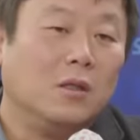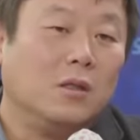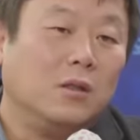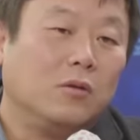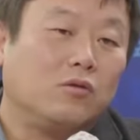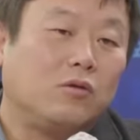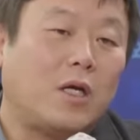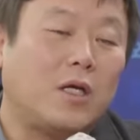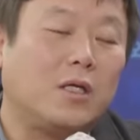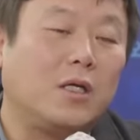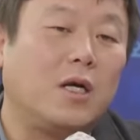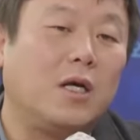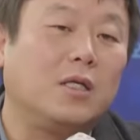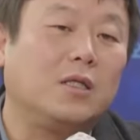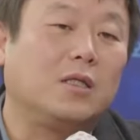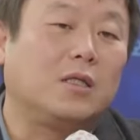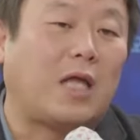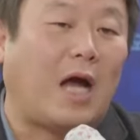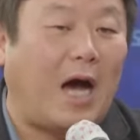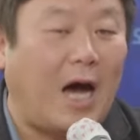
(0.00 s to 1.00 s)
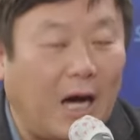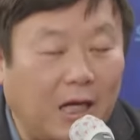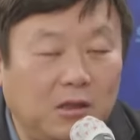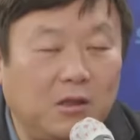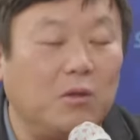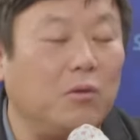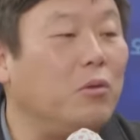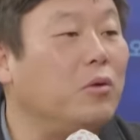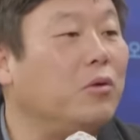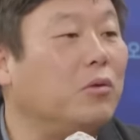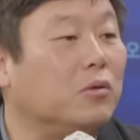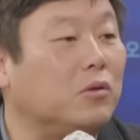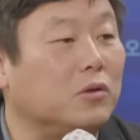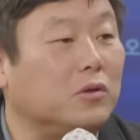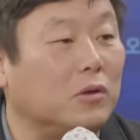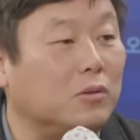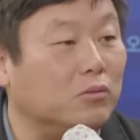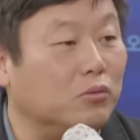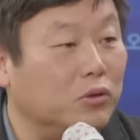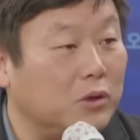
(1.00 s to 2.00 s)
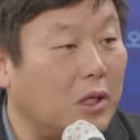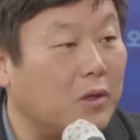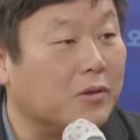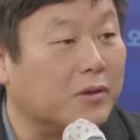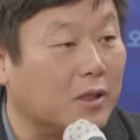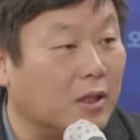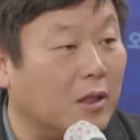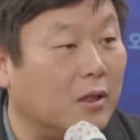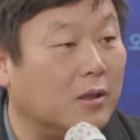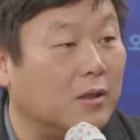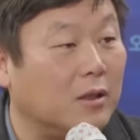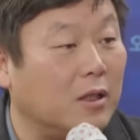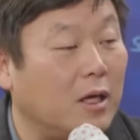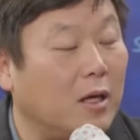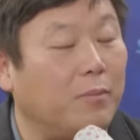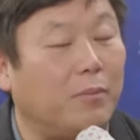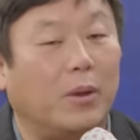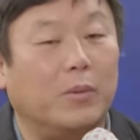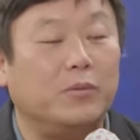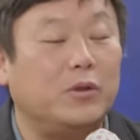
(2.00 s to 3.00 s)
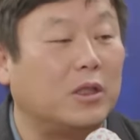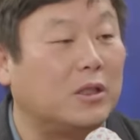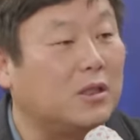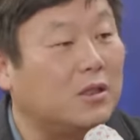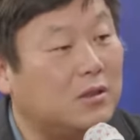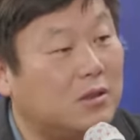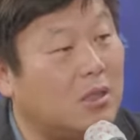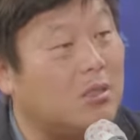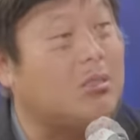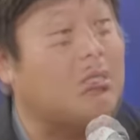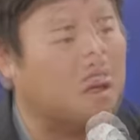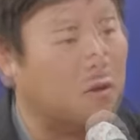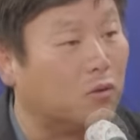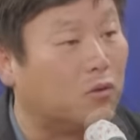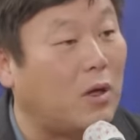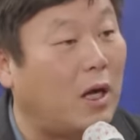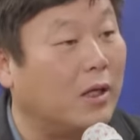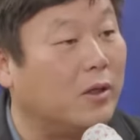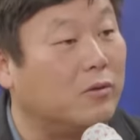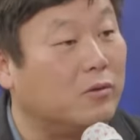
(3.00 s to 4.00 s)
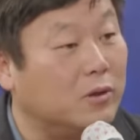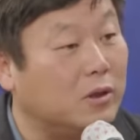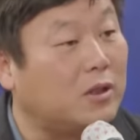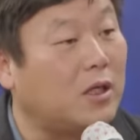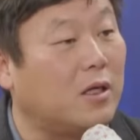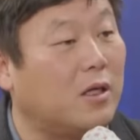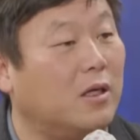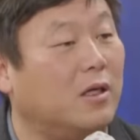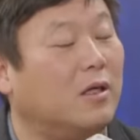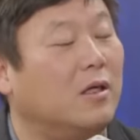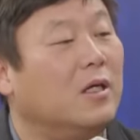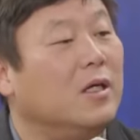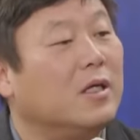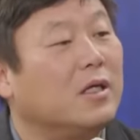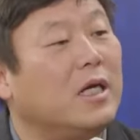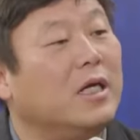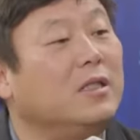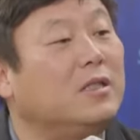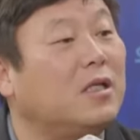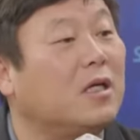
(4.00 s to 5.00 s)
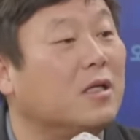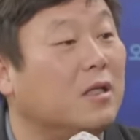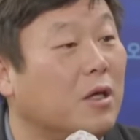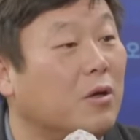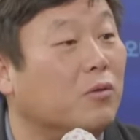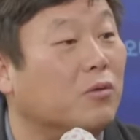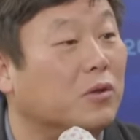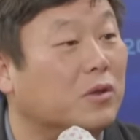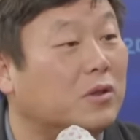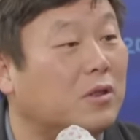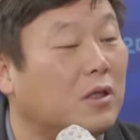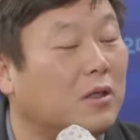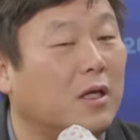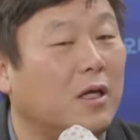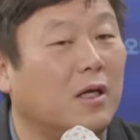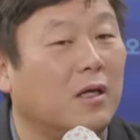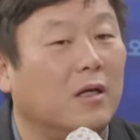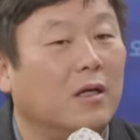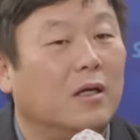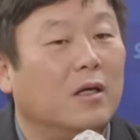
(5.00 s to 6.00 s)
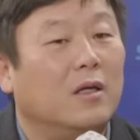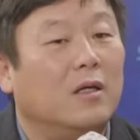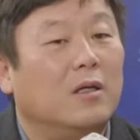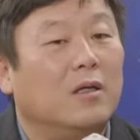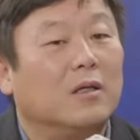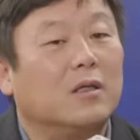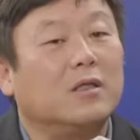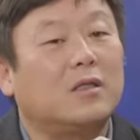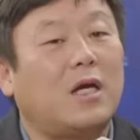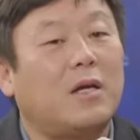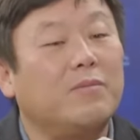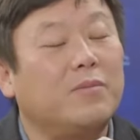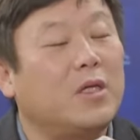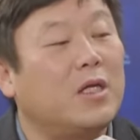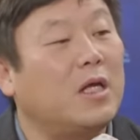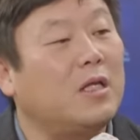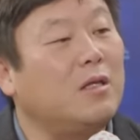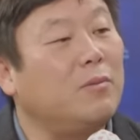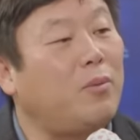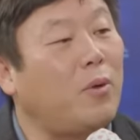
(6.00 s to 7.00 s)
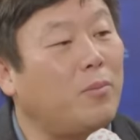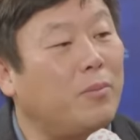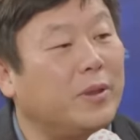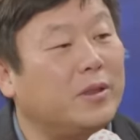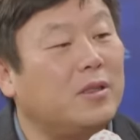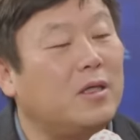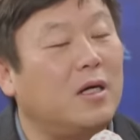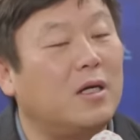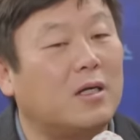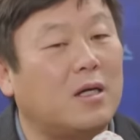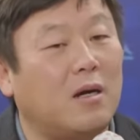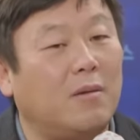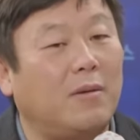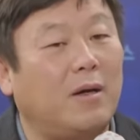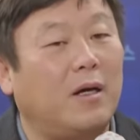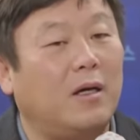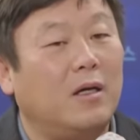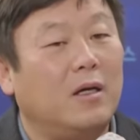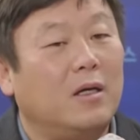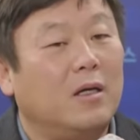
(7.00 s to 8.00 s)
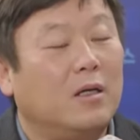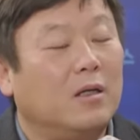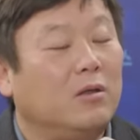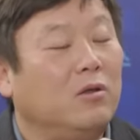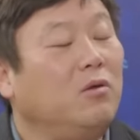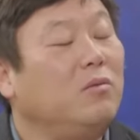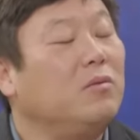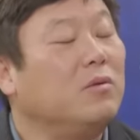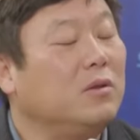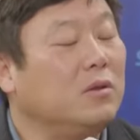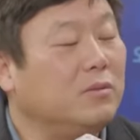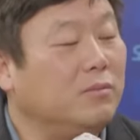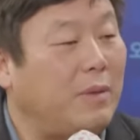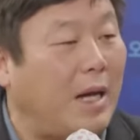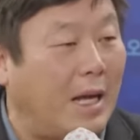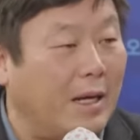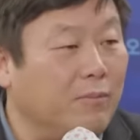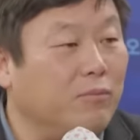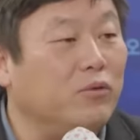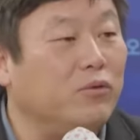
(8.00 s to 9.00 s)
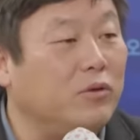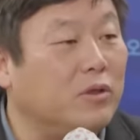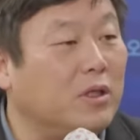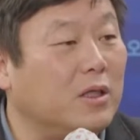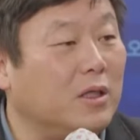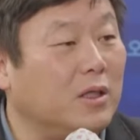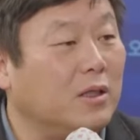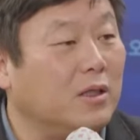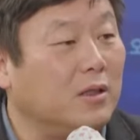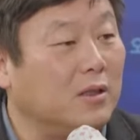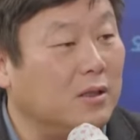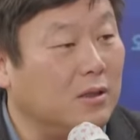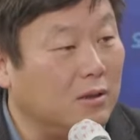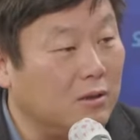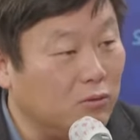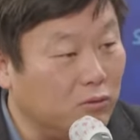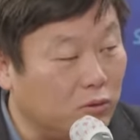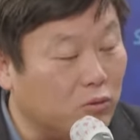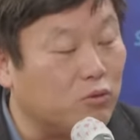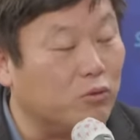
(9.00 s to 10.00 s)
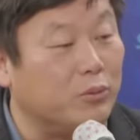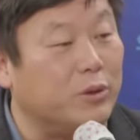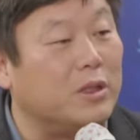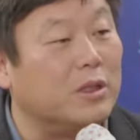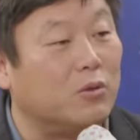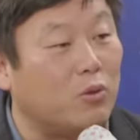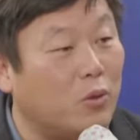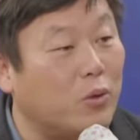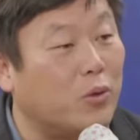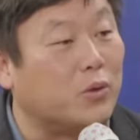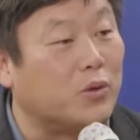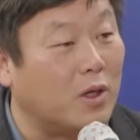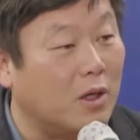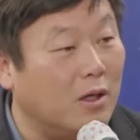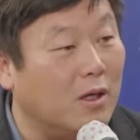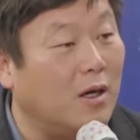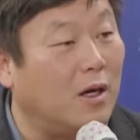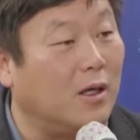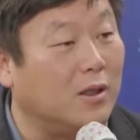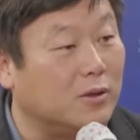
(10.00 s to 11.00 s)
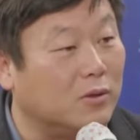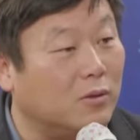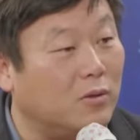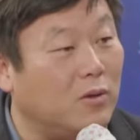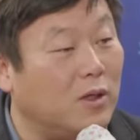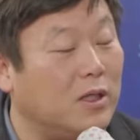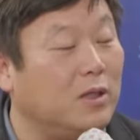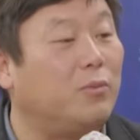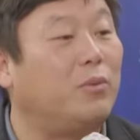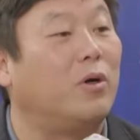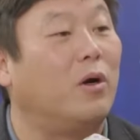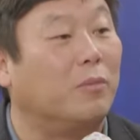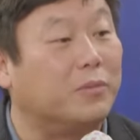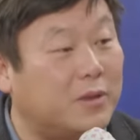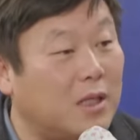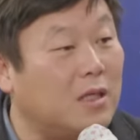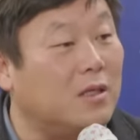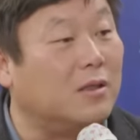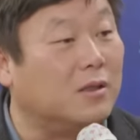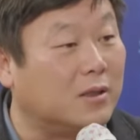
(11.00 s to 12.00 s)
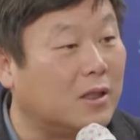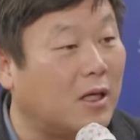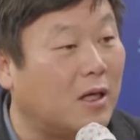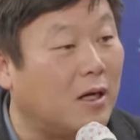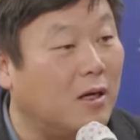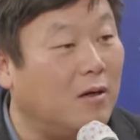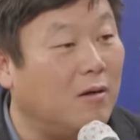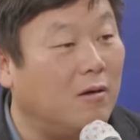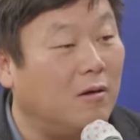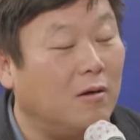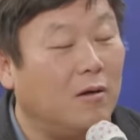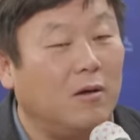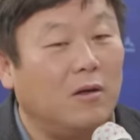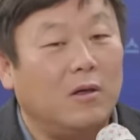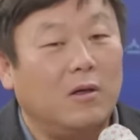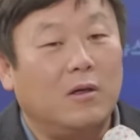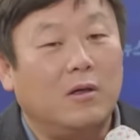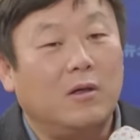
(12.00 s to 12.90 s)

수사기관이 다 들어오는 것도 저는 문제라고 생각하는데 범죄가 네. 특정된 것도 아니고 그렇잖아요. 개인적인 내용도 있을 텐데. 그렇죠. 그러니까 사람들이 핸드폰 뺏어갈까봐 너무 많은 분들이 우리 국민들이 음. 노이로제 걸려가지고 네. 핸드폰 없애는 거잖아요. 그렇죠.